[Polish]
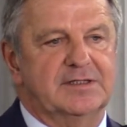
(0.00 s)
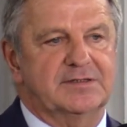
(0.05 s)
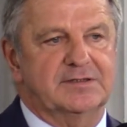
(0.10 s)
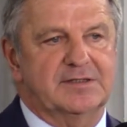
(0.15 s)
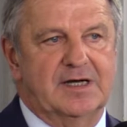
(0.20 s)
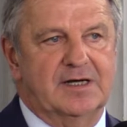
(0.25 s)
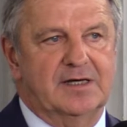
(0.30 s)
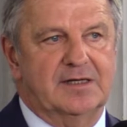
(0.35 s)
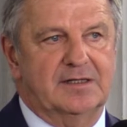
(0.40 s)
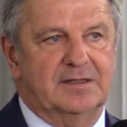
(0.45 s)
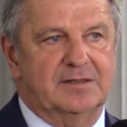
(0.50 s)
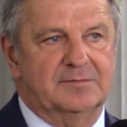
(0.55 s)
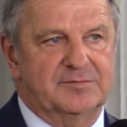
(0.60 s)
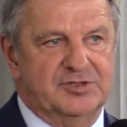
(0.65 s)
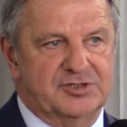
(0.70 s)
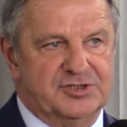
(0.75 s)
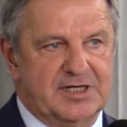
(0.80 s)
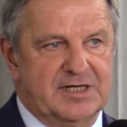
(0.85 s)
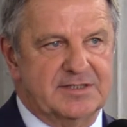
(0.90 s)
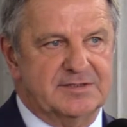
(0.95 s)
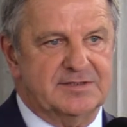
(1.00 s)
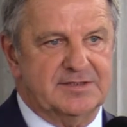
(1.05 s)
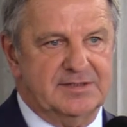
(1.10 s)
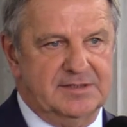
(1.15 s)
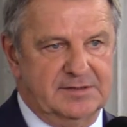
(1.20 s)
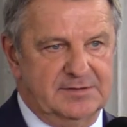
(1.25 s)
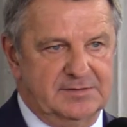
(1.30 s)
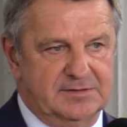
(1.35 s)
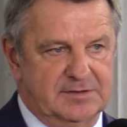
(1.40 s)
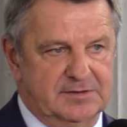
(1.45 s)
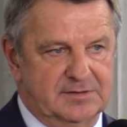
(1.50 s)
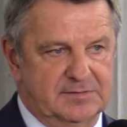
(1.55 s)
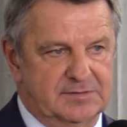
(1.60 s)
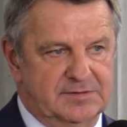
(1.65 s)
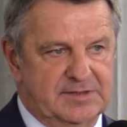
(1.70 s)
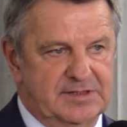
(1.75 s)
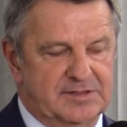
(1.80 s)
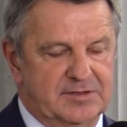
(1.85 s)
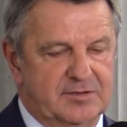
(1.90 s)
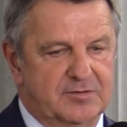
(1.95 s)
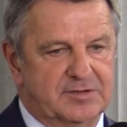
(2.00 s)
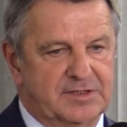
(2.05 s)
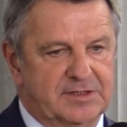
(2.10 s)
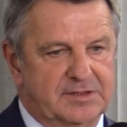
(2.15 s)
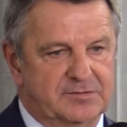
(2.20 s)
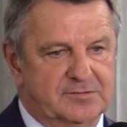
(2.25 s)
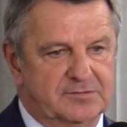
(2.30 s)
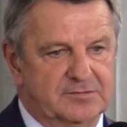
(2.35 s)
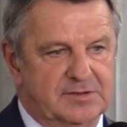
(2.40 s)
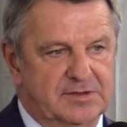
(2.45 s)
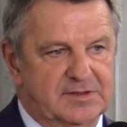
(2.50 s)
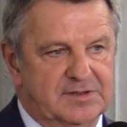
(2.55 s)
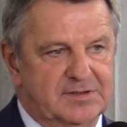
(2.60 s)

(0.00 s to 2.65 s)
na mieszkańca danego kraju.